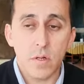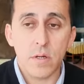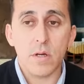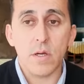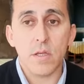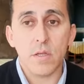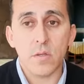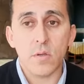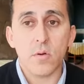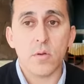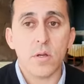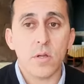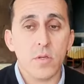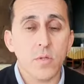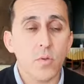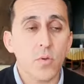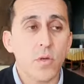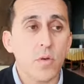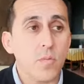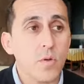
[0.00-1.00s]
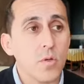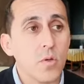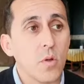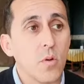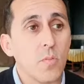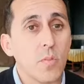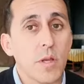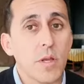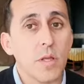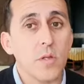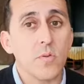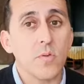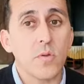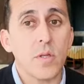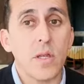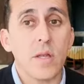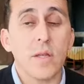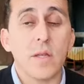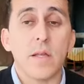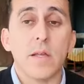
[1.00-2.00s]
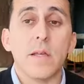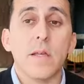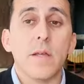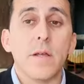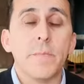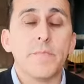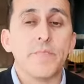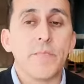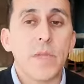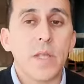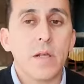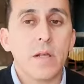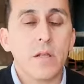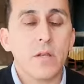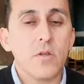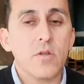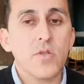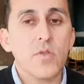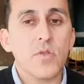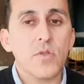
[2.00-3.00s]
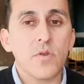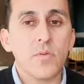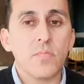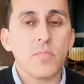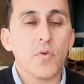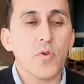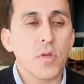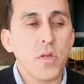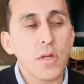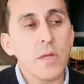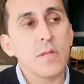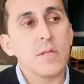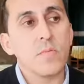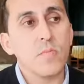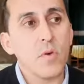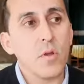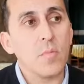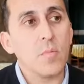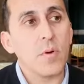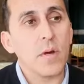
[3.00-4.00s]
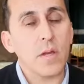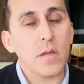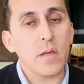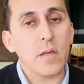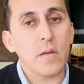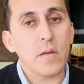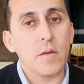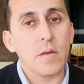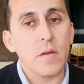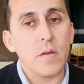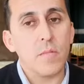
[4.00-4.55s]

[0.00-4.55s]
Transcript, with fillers: Esto, resurgimiento del parque industrial que nosotros, ¿por qué decimos el parque?